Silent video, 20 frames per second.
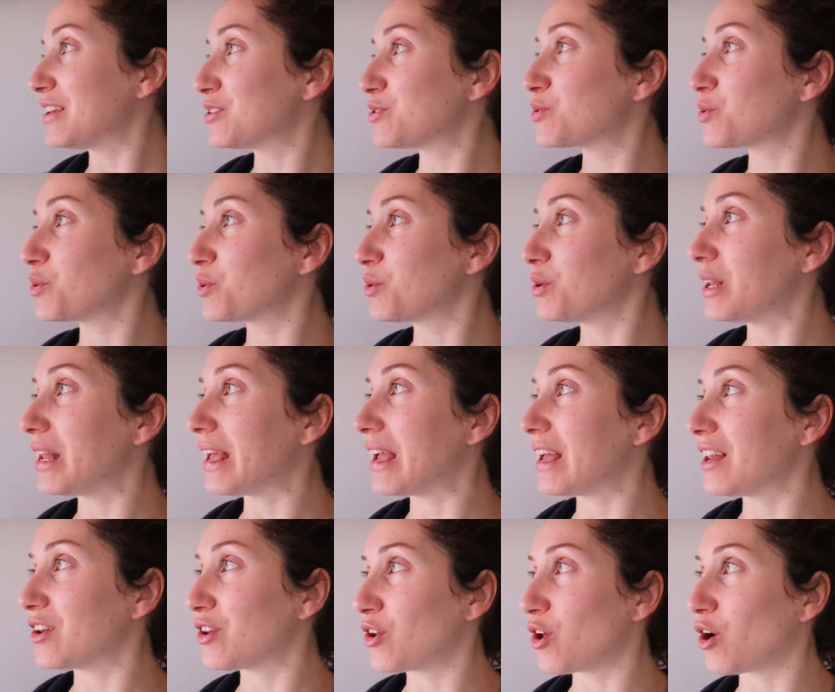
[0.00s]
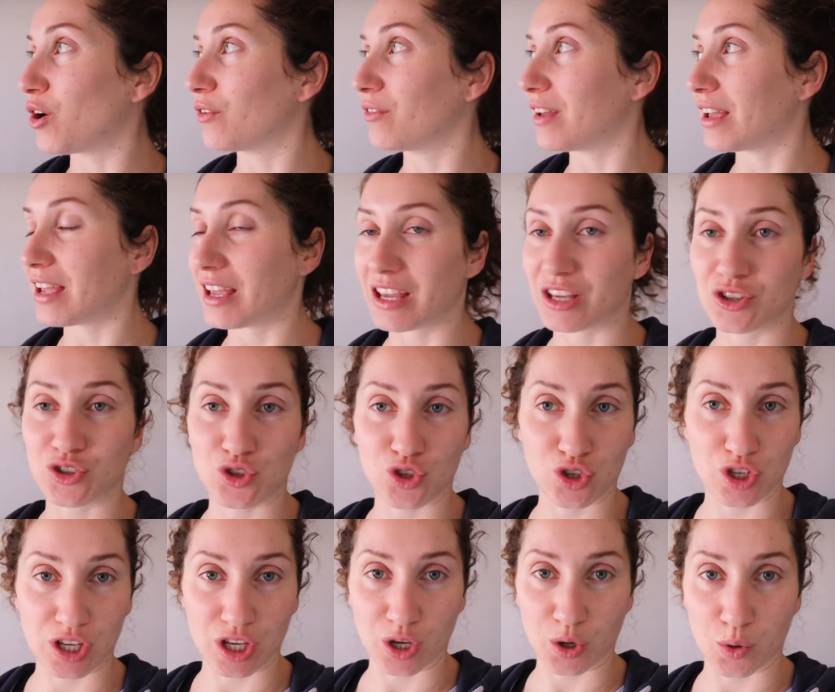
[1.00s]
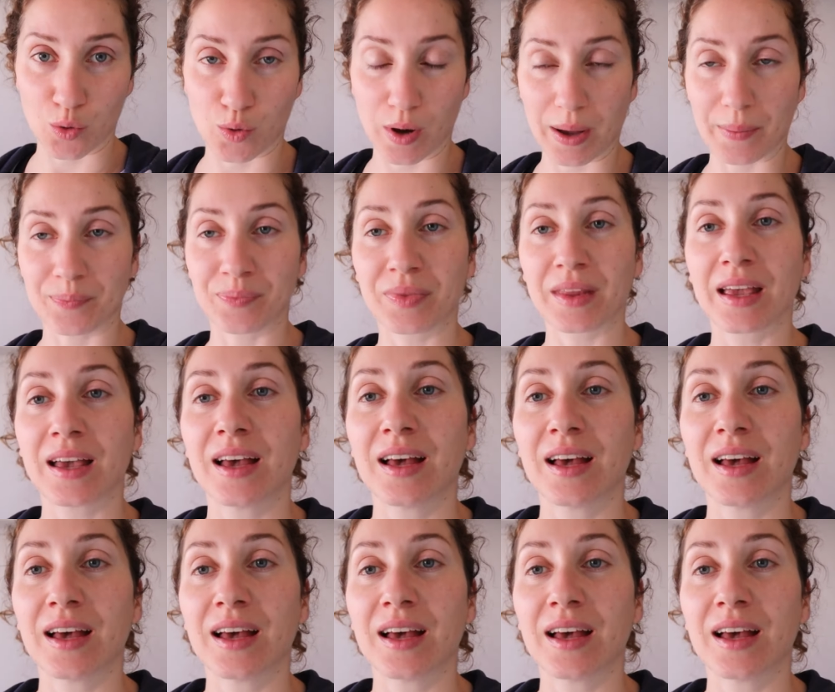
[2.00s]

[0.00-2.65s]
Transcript: e sono le 9.05. Eh,